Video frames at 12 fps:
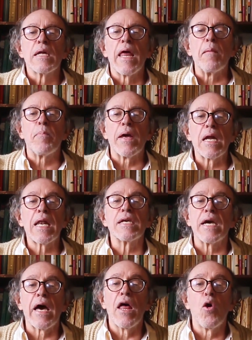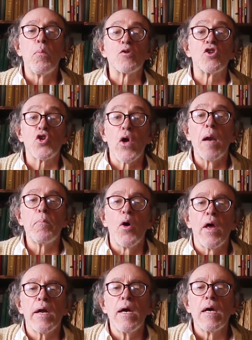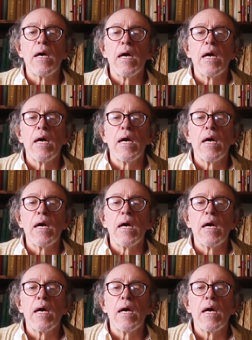de impedir la llegada de la oposición al poder